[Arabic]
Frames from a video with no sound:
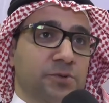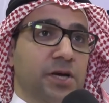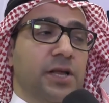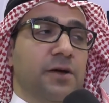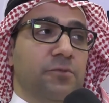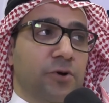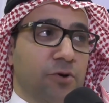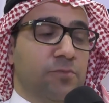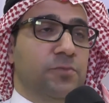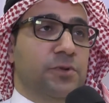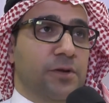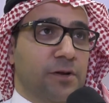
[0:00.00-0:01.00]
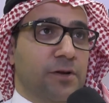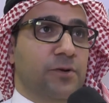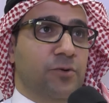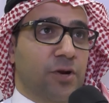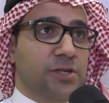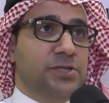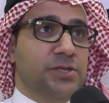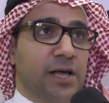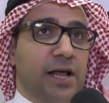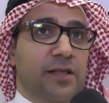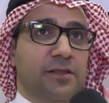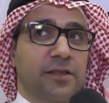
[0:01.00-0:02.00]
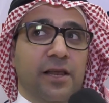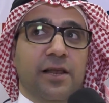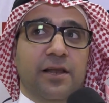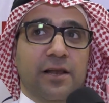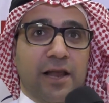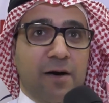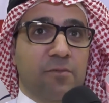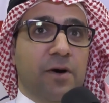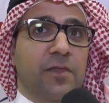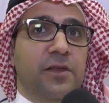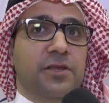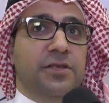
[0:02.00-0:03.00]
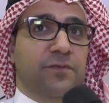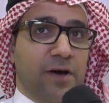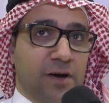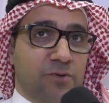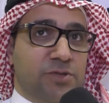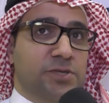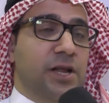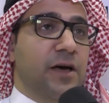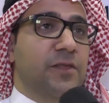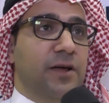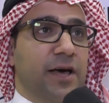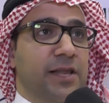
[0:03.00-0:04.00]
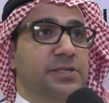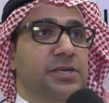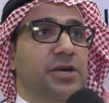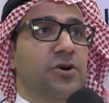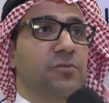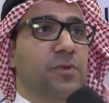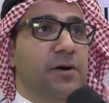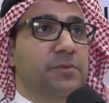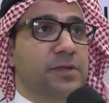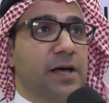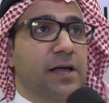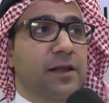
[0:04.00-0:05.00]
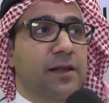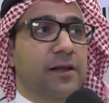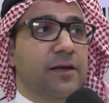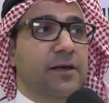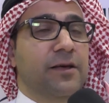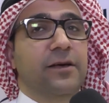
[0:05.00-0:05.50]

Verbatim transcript: بشكل عام يحب كره الصالات دليل العام الماضي الاتفاق والسنه هذه القادسيه هم ابطال